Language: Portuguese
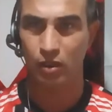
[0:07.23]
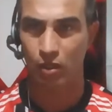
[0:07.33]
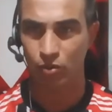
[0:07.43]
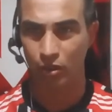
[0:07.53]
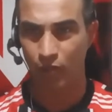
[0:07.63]

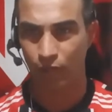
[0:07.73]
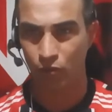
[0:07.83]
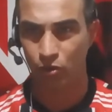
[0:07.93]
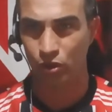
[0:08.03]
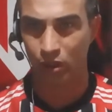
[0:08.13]
calça
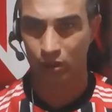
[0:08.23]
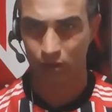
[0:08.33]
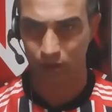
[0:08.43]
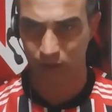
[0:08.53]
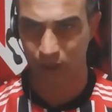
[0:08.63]
frouxa
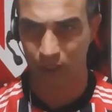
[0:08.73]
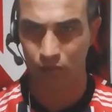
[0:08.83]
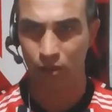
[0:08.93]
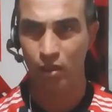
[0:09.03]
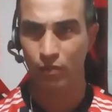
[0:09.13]
0.